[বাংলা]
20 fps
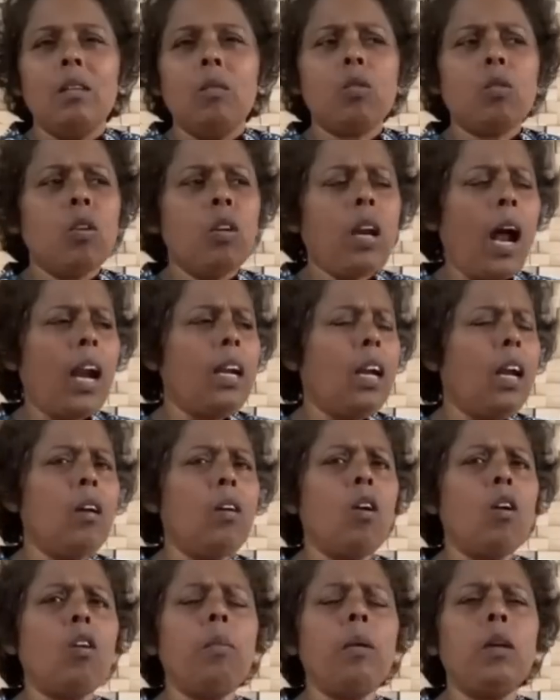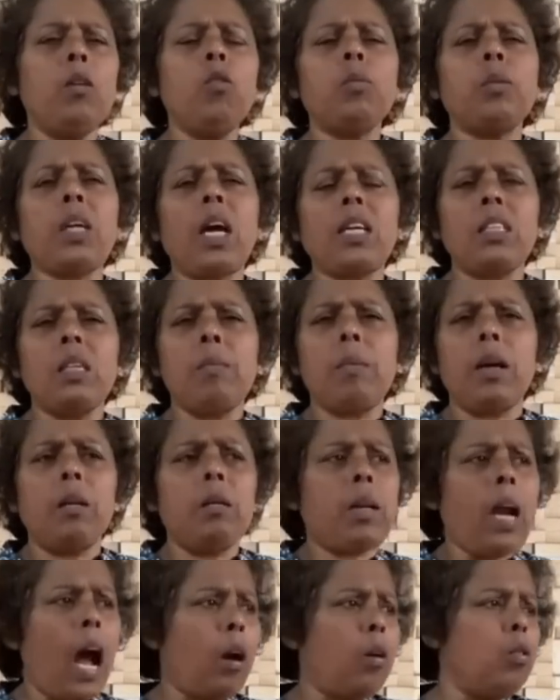ও তো নানান রকমের রূপ সাজতে পারে
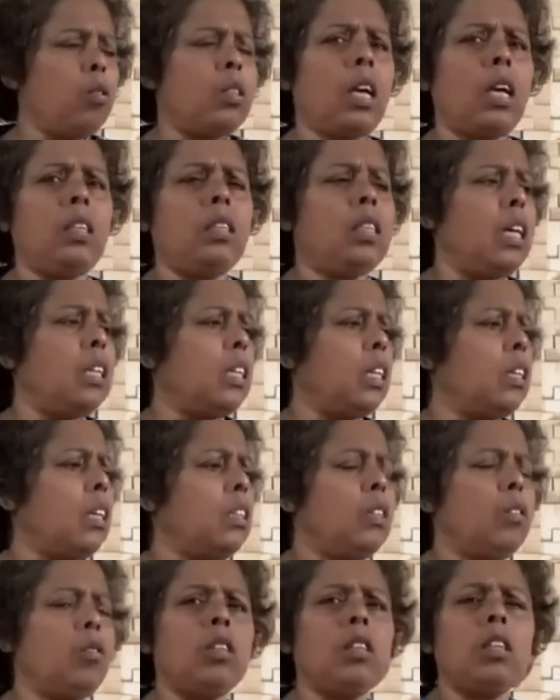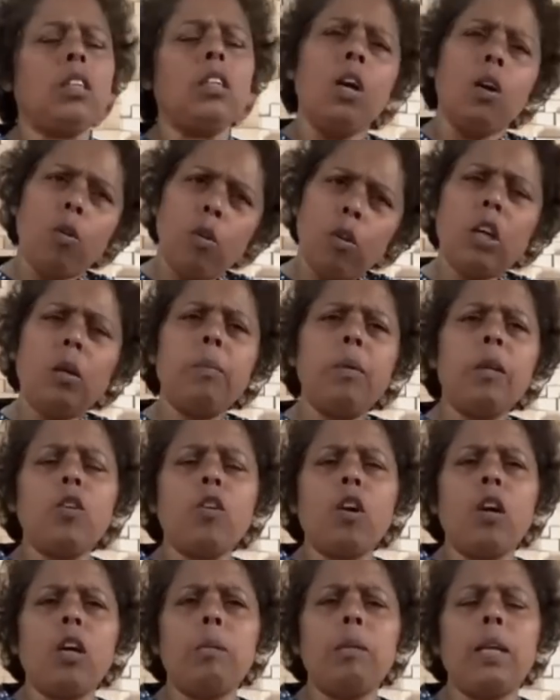ঠাকুর সাজছে এটা সাজছে ওইটা সাজছে
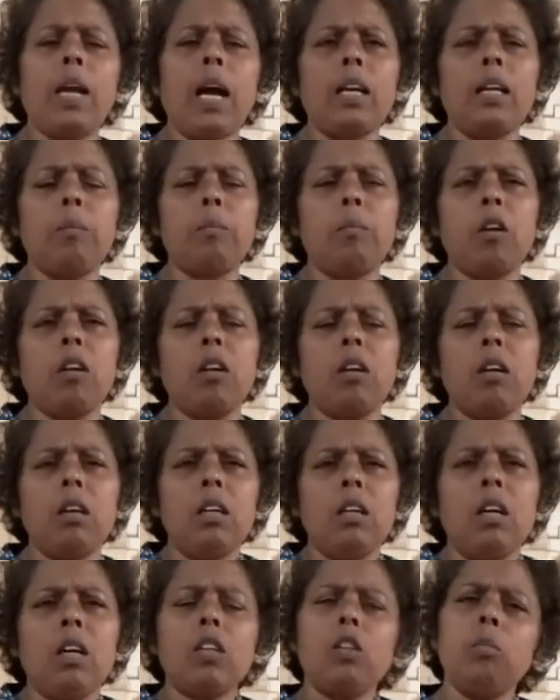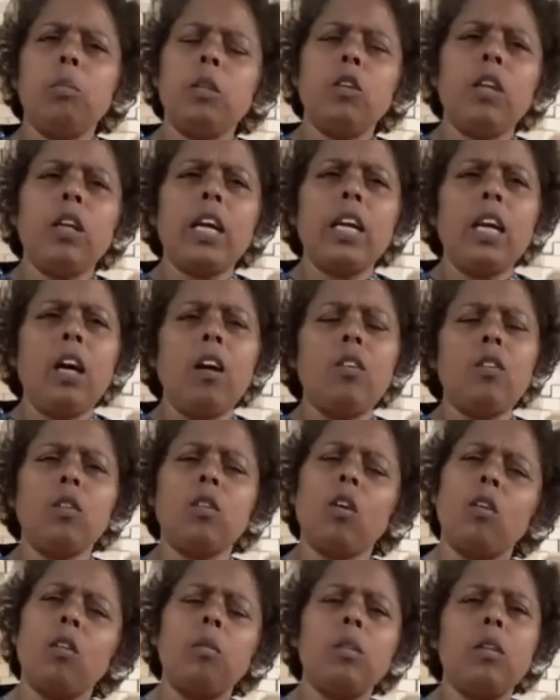ভিডিও করে নিবি রাখলি পর ওকে তুমি একটু রেগে যাও একটু
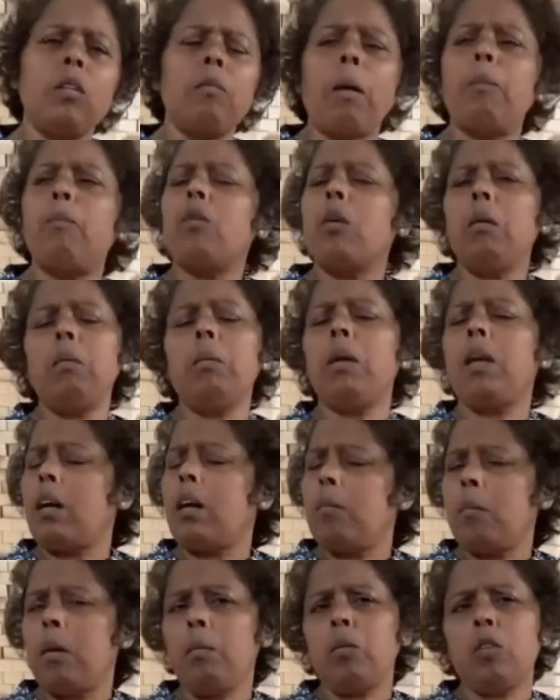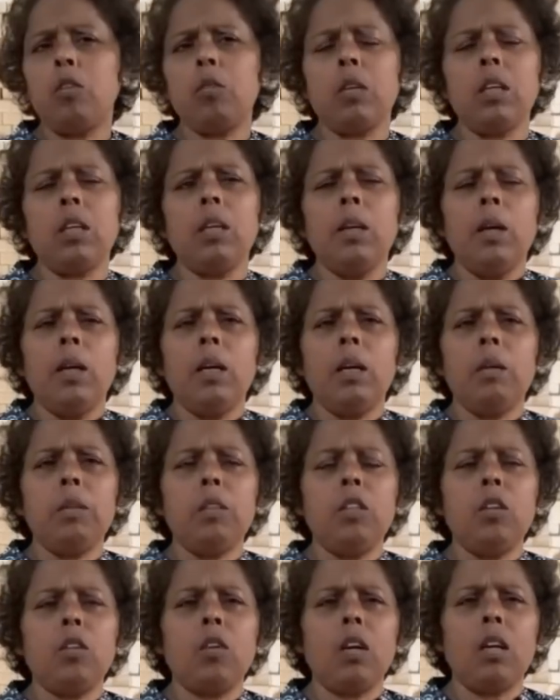তখন ওই মাম্পুকে বলবি মাম্পু একটুখানি
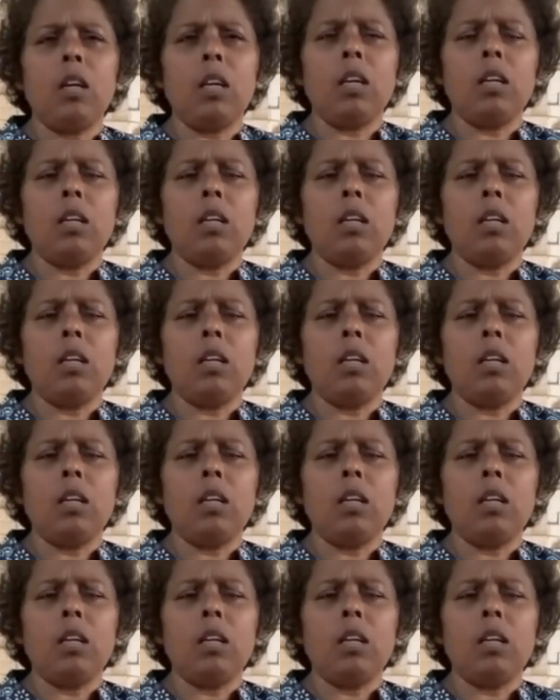ভিডিও করে নি